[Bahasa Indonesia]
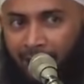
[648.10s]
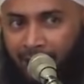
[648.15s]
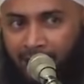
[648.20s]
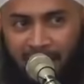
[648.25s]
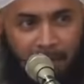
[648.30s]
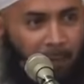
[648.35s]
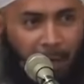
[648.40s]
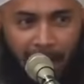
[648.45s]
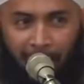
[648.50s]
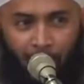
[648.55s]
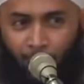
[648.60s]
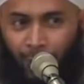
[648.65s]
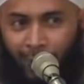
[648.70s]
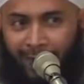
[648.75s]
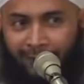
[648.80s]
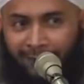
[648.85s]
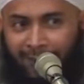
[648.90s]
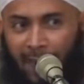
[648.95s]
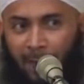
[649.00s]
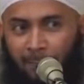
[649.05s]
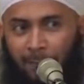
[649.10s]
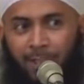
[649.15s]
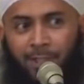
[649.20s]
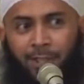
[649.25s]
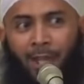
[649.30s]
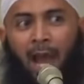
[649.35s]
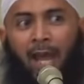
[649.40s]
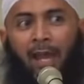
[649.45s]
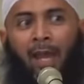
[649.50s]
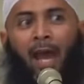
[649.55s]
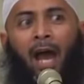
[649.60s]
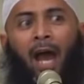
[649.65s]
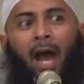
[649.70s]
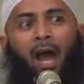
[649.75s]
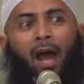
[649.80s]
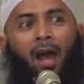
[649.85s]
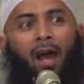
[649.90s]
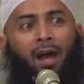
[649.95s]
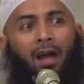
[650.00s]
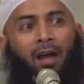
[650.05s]
Sebagian orang tak
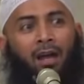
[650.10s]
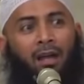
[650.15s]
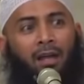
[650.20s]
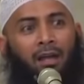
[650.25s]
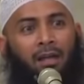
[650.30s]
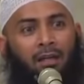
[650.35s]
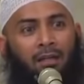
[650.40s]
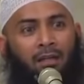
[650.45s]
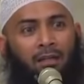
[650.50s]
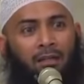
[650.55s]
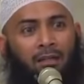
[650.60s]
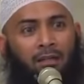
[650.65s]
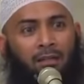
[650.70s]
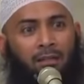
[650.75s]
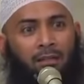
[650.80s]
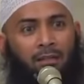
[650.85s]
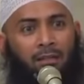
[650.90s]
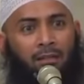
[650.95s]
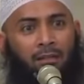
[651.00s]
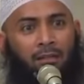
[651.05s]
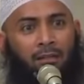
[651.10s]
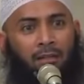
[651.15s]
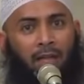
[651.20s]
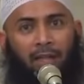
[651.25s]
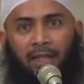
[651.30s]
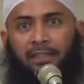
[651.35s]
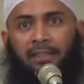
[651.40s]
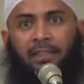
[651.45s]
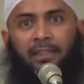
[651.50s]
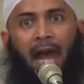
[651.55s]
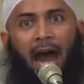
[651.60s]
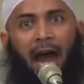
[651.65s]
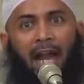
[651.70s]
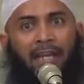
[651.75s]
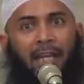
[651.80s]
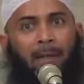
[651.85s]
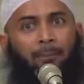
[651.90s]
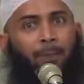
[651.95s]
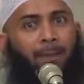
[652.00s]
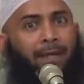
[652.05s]
percaya karena tidak
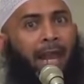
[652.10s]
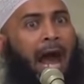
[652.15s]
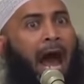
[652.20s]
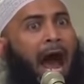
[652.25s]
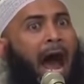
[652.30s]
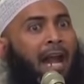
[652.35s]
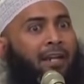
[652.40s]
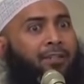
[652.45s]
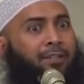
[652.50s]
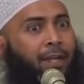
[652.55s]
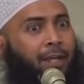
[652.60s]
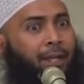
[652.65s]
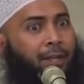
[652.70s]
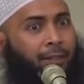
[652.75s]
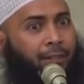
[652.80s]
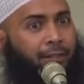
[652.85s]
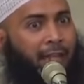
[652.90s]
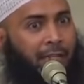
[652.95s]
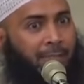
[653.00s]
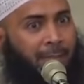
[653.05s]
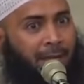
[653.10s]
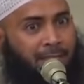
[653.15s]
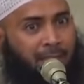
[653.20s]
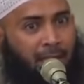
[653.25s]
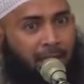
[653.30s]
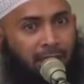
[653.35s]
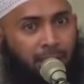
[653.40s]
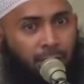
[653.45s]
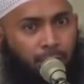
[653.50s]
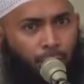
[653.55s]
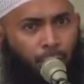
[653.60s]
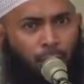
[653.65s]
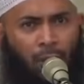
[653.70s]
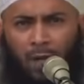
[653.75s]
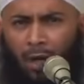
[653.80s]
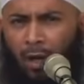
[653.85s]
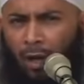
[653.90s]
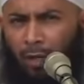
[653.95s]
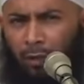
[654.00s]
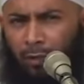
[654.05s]
ada yang pernah hadir dari masa itu.
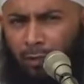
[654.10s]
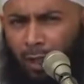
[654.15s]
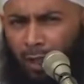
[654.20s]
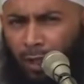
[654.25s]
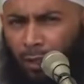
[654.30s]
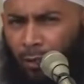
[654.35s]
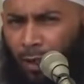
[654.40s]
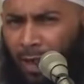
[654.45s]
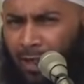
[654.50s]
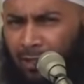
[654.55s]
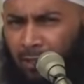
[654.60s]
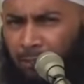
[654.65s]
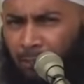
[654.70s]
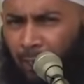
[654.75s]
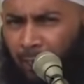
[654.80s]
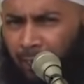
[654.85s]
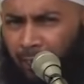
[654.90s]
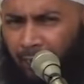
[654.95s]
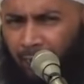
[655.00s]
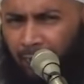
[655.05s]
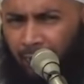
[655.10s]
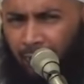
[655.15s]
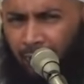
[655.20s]
Allahu Akbar.